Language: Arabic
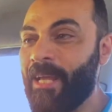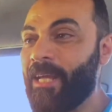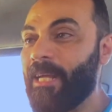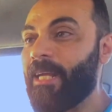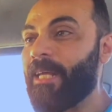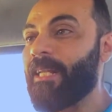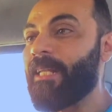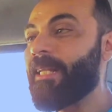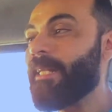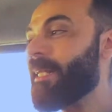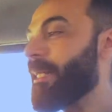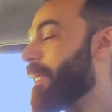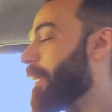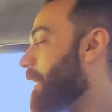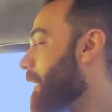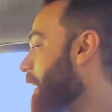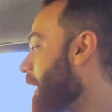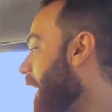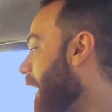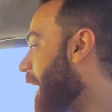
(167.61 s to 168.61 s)

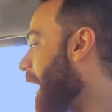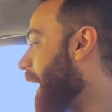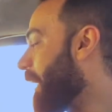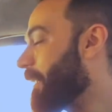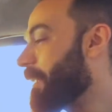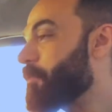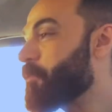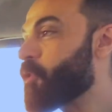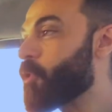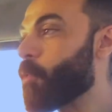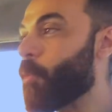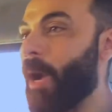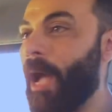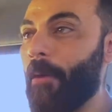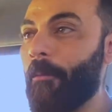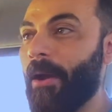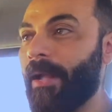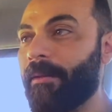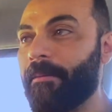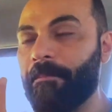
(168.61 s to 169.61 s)
اللي هتمشي
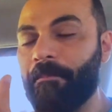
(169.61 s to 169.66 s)
وهواك